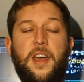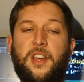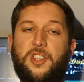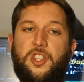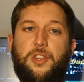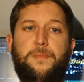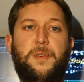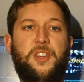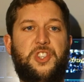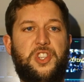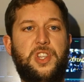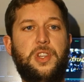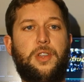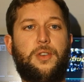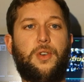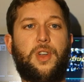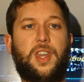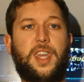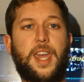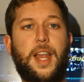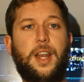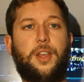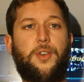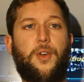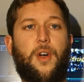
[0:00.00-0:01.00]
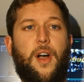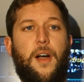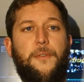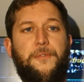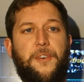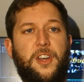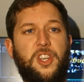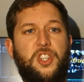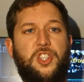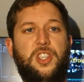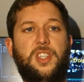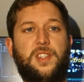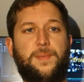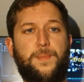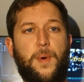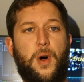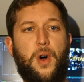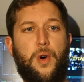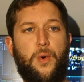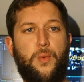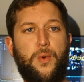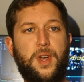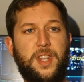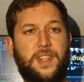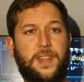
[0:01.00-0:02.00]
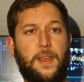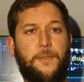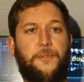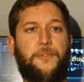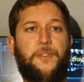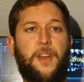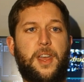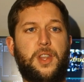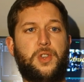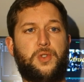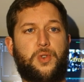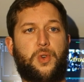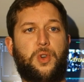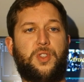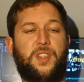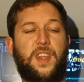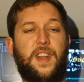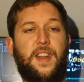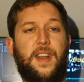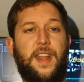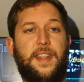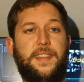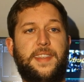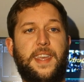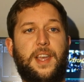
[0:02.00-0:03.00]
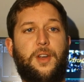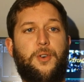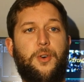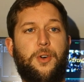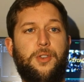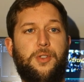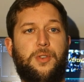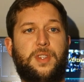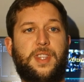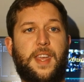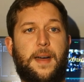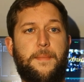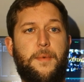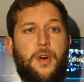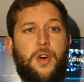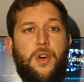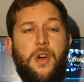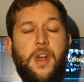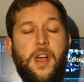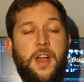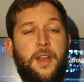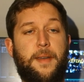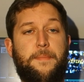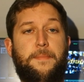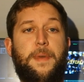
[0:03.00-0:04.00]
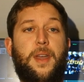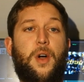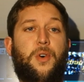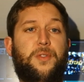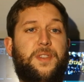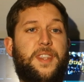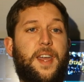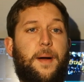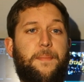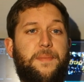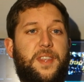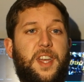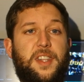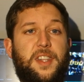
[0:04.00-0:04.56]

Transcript: j'imagine que quelques rafraîchissements ont été faits du côté de la déco notamment, mais en termes